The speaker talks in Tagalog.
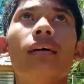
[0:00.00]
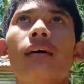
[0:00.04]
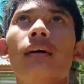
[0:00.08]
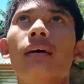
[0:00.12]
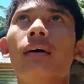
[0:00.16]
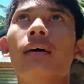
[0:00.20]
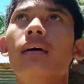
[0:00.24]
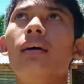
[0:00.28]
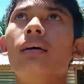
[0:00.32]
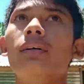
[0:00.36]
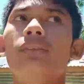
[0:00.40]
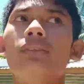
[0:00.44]

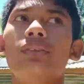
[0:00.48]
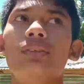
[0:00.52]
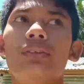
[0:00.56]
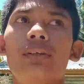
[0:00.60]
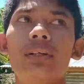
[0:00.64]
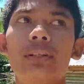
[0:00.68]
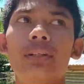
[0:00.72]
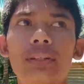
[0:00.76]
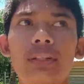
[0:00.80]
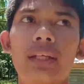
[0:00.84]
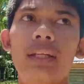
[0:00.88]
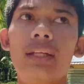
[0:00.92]
uh, so
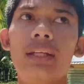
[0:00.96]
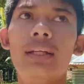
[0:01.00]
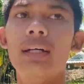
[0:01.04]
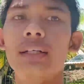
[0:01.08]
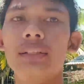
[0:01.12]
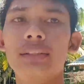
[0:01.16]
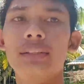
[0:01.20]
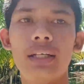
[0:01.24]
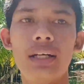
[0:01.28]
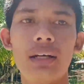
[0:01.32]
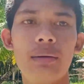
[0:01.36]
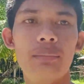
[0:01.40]
andiyan lang
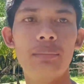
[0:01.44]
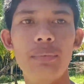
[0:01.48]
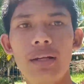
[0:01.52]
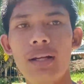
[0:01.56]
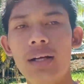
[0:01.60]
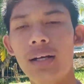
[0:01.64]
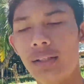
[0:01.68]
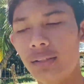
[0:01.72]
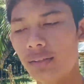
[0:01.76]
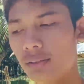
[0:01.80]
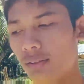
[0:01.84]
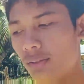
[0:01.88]
sa
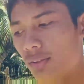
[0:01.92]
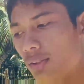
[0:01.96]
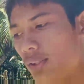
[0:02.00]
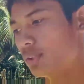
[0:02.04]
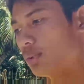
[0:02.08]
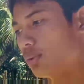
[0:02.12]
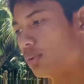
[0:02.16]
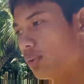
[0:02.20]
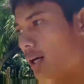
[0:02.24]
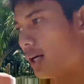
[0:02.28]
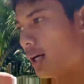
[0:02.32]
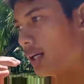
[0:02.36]
kabila so
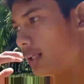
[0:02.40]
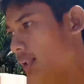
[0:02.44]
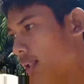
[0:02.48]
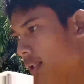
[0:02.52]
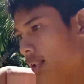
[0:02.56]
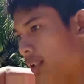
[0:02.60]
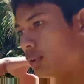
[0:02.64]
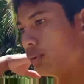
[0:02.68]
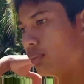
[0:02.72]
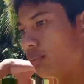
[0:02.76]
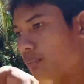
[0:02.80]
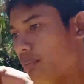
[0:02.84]

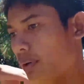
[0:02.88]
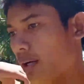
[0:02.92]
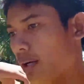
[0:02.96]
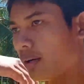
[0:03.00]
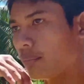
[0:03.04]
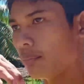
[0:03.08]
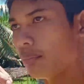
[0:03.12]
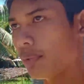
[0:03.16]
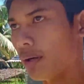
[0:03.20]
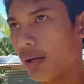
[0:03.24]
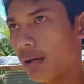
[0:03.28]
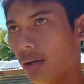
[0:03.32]
nasugatan yung
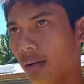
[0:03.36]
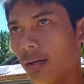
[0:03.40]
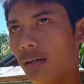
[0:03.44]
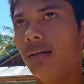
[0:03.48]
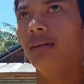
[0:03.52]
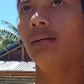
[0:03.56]
pakpak